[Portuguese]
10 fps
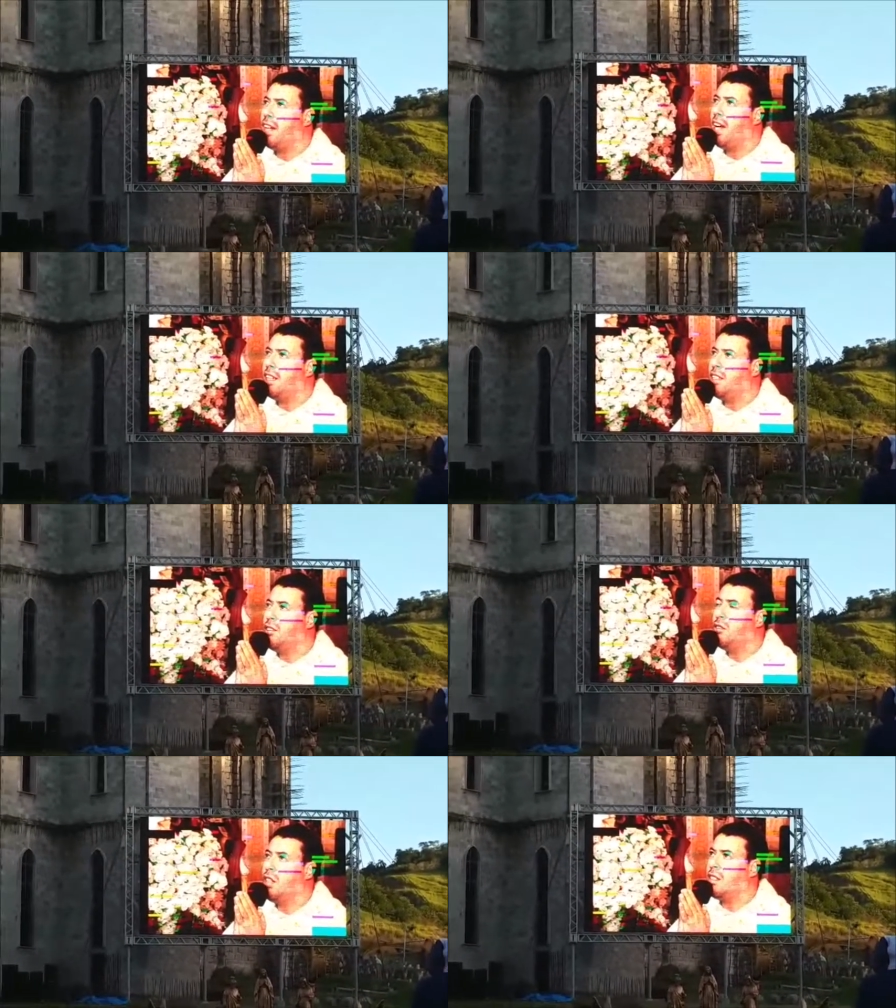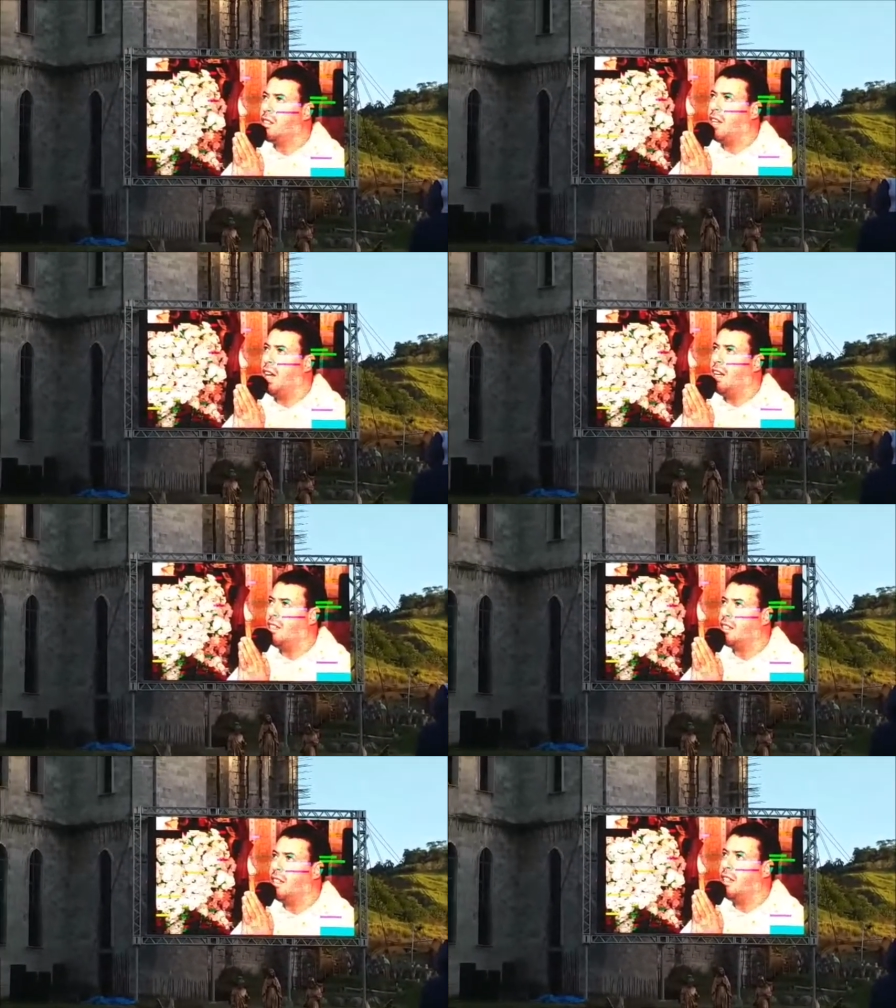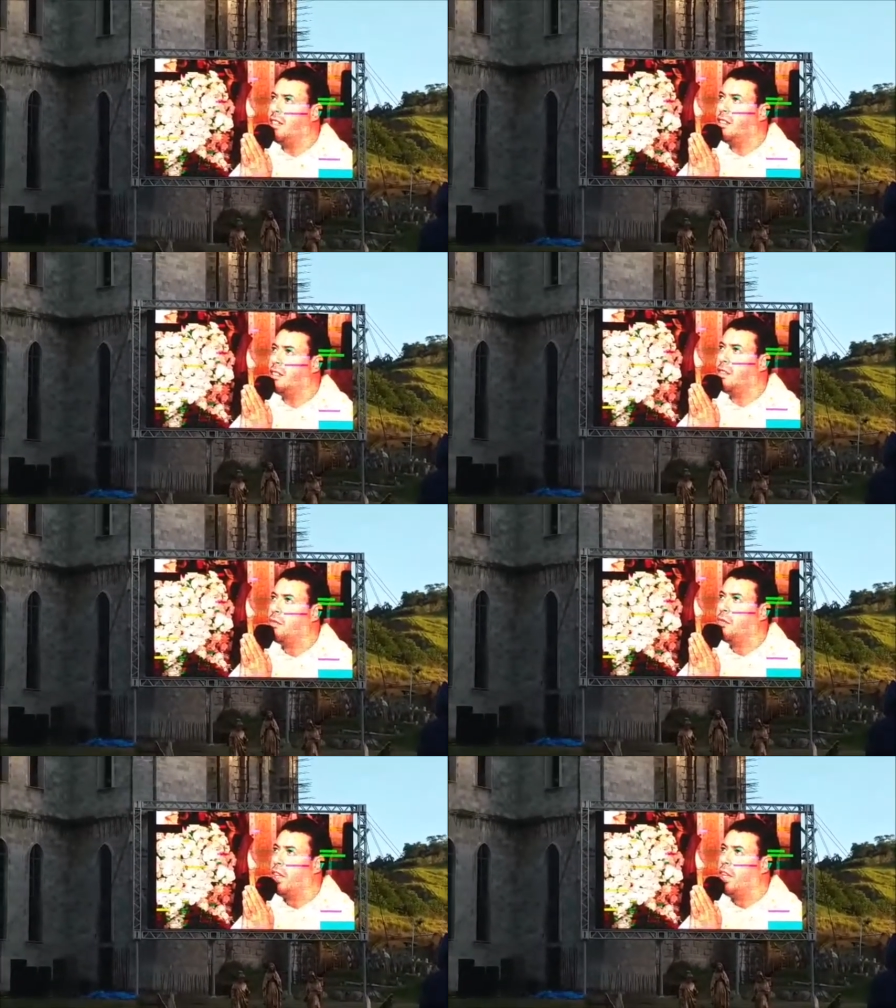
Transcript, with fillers: caindo nas garras deles.